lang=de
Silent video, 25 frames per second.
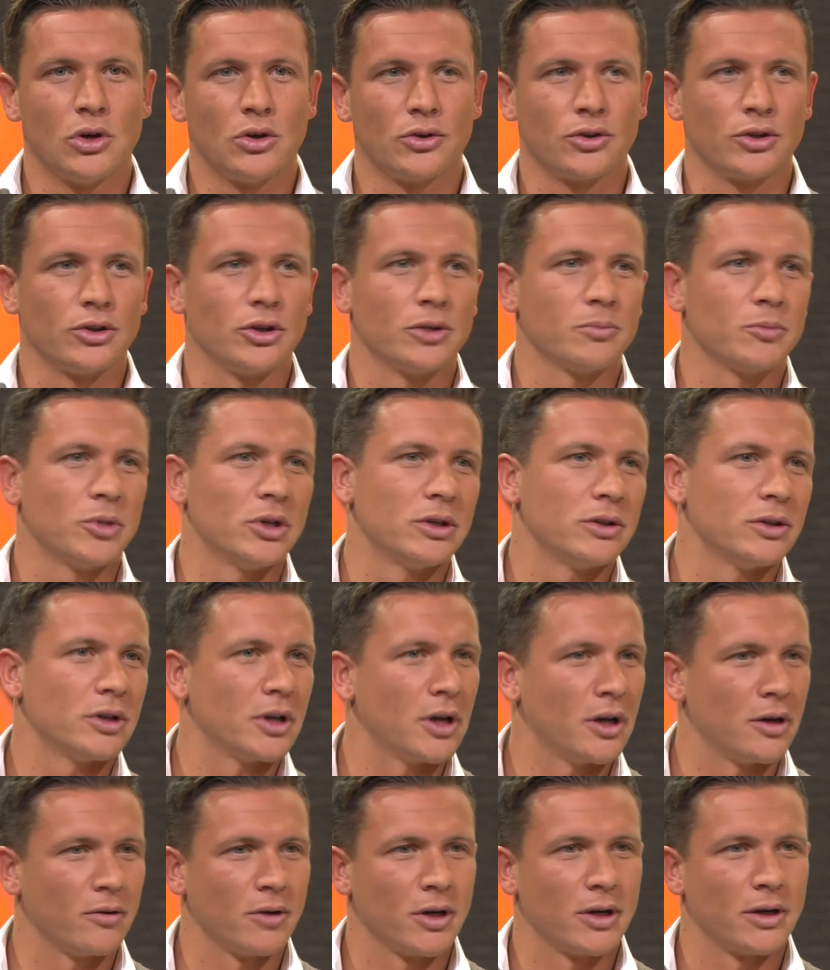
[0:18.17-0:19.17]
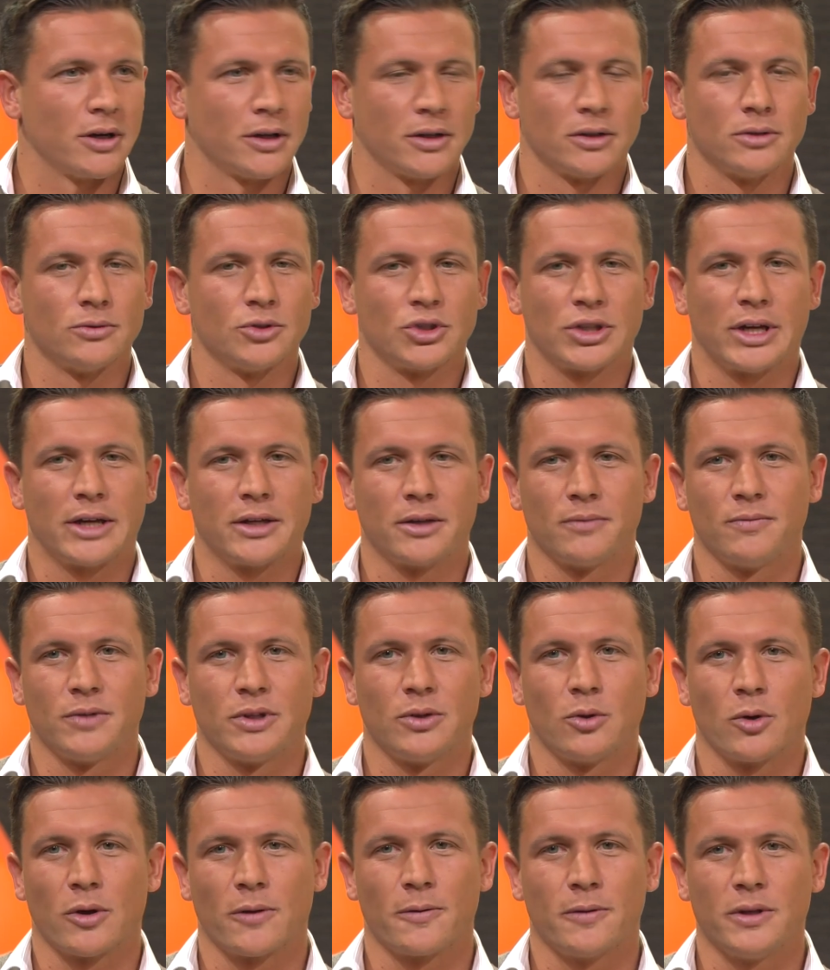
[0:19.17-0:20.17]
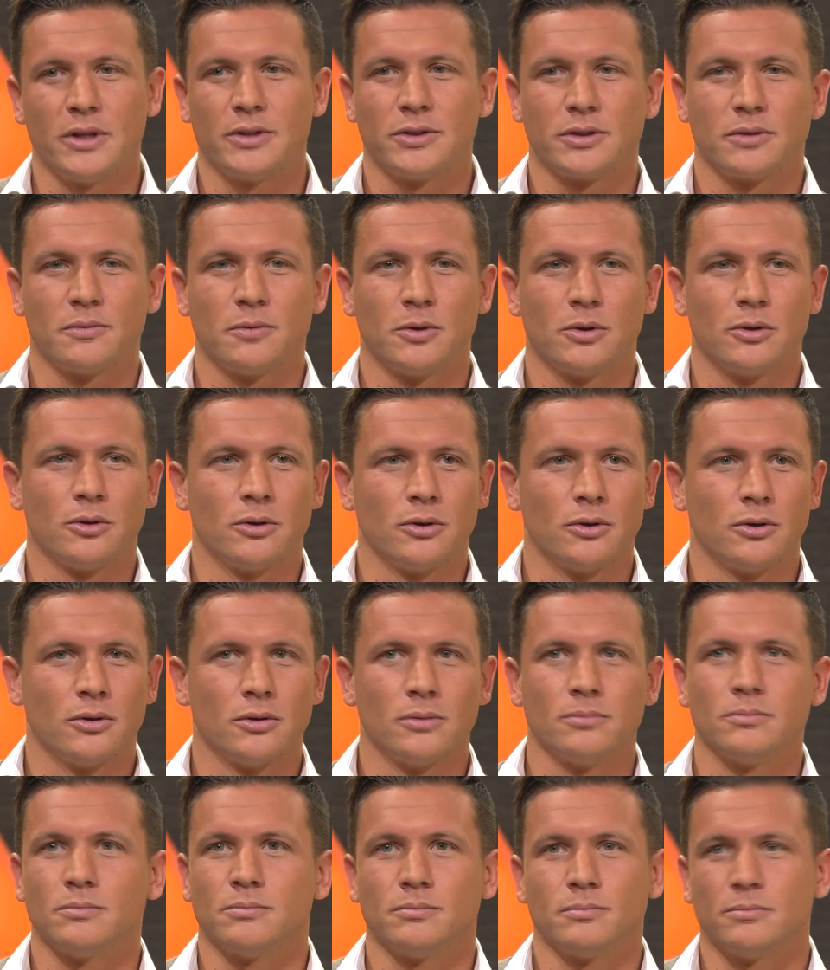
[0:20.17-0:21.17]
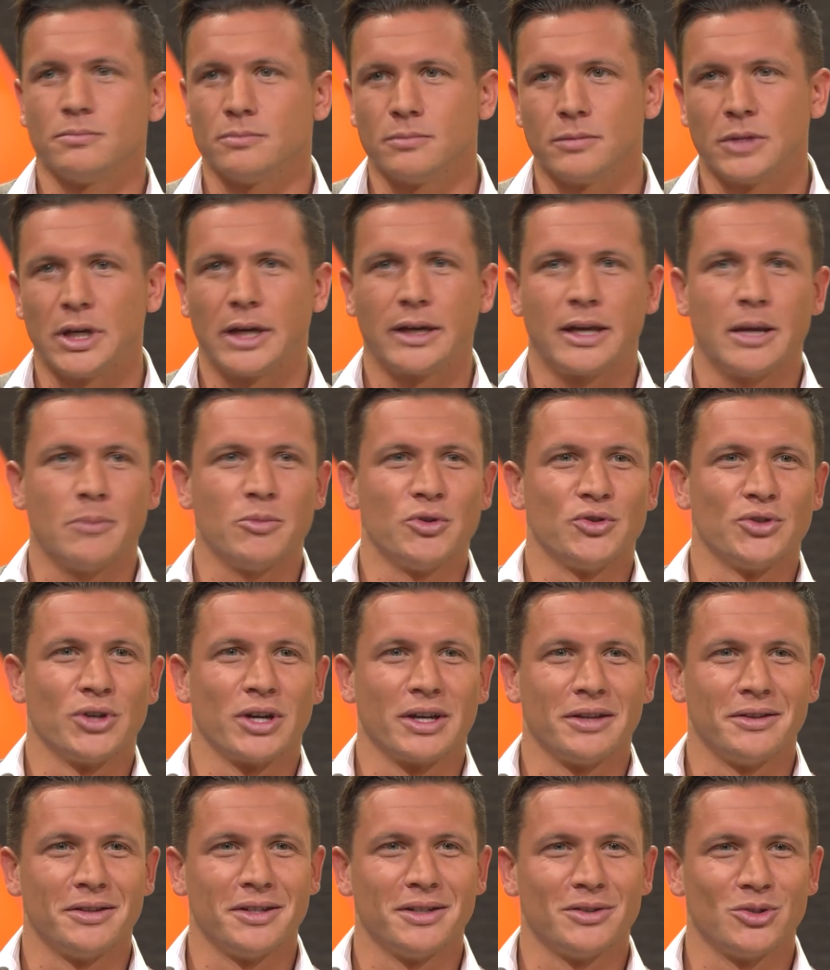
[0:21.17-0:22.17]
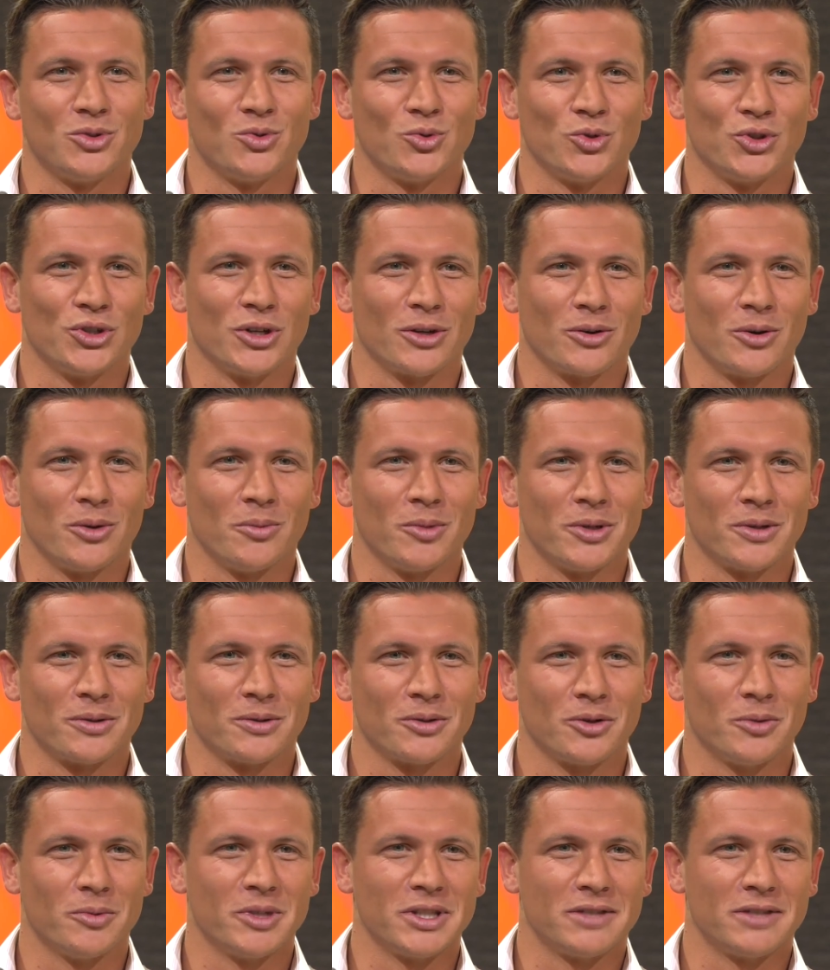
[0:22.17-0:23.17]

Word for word: Dann hat man halt aber Stadien wie Northeast, wo ergebnisorientierte Zuschauer kommen. Kommen